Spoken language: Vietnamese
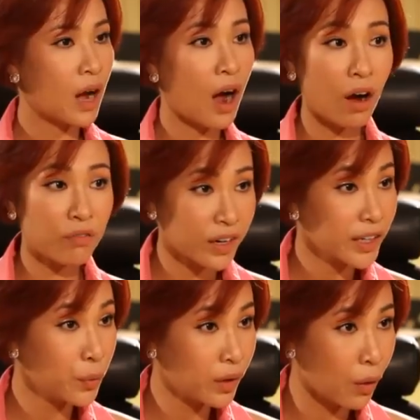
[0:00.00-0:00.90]
họ vẫn
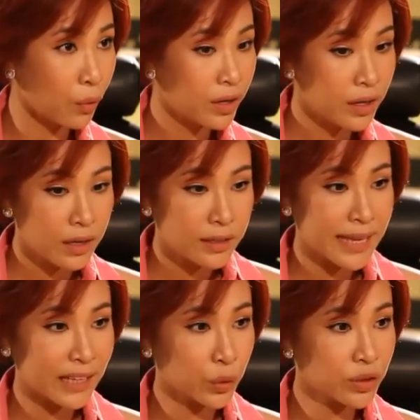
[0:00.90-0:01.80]
yêu cầu
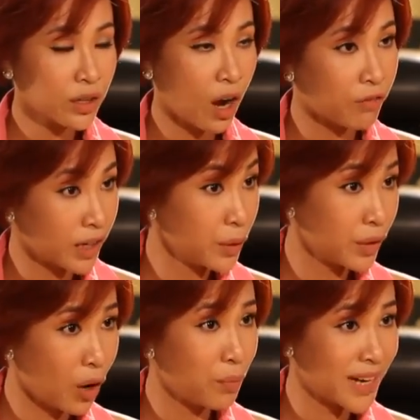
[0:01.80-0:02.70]
nhà tổ chức họ vẫn yêu
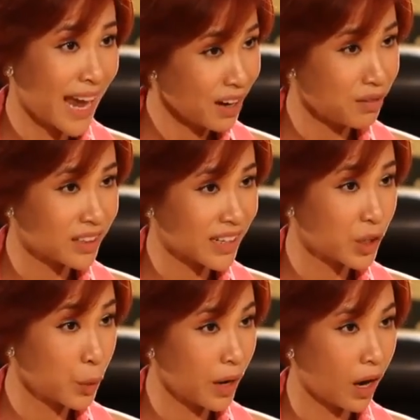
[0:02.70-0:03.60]
cầu mình hát ca
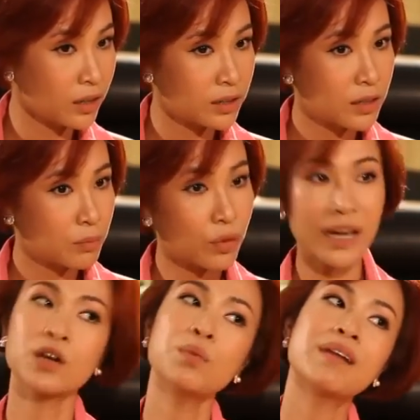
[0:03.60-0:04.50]
khúc đó một
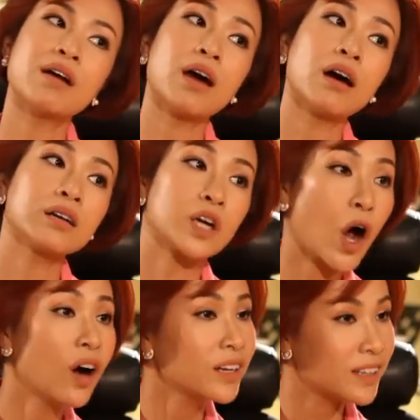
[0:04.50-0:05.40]
ca khúc nào đó
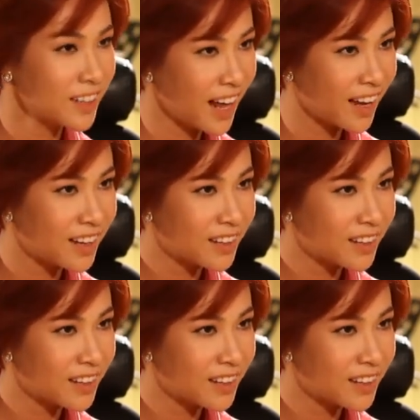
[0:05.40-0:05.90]
có nghĩa là